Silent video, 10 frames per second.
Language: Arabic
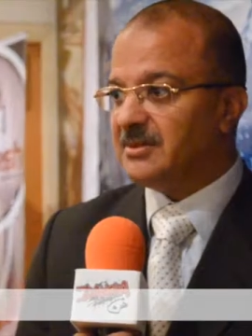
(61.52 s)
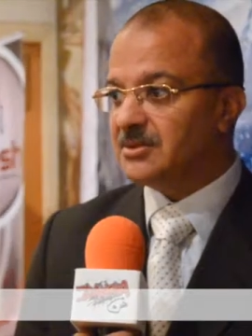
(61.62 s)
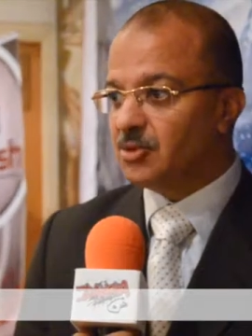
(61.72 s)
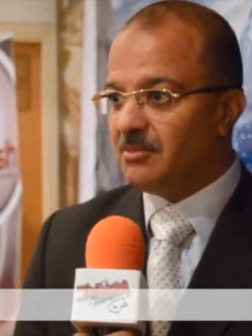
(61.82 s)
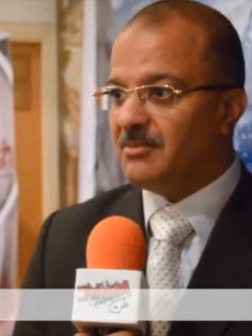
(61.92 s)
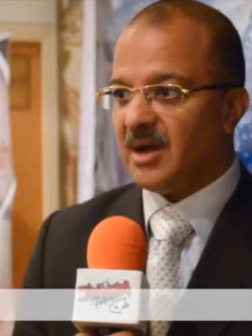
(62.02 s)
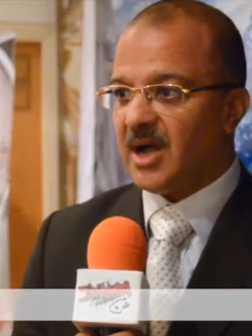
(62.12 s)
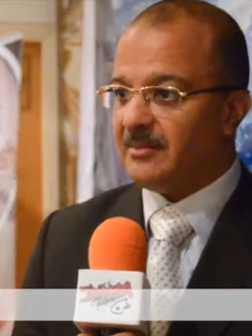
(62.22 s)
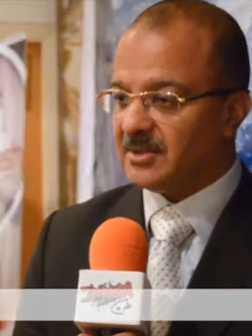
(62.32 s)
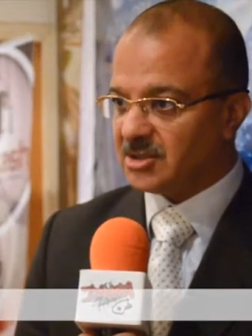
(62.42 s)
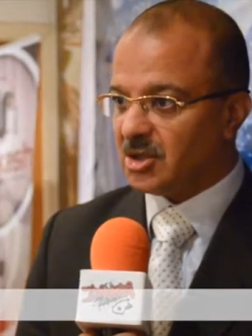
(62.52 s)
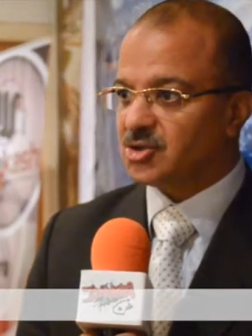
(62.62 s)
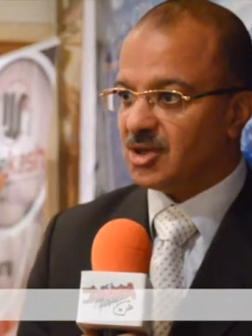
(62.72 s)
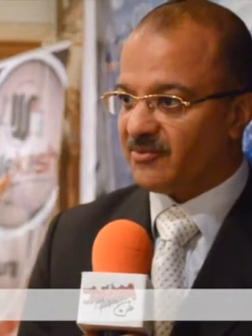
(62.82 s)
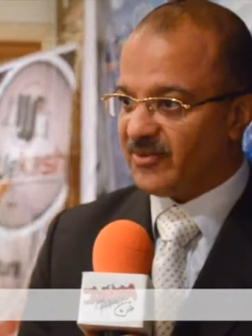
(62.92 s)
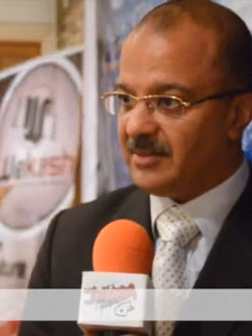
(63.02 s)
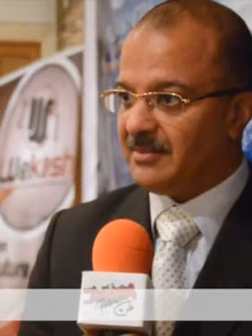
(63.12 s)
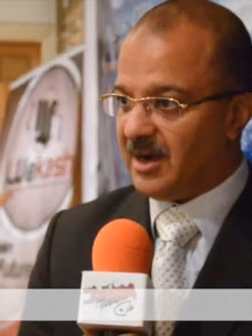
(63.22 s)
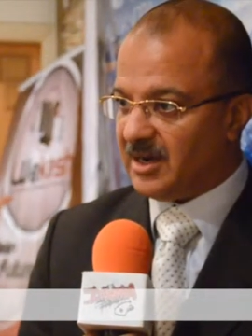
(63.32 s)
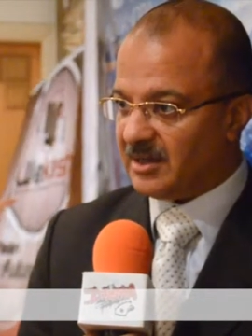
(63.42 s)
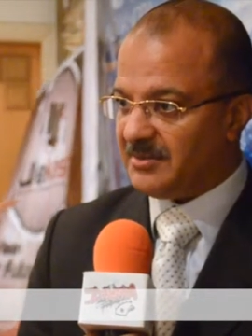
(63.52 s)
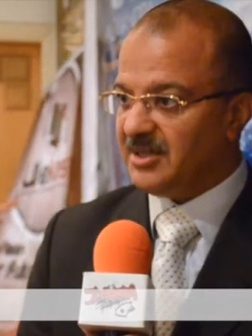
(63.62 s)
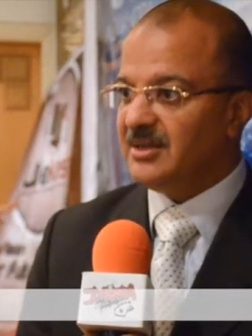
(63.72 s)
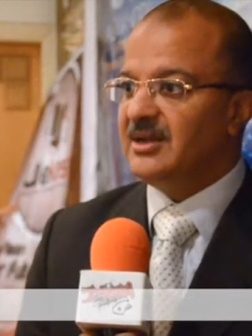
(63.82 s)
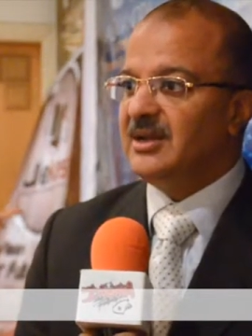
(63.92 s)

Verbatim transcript: بتضم 15 فيلم عربي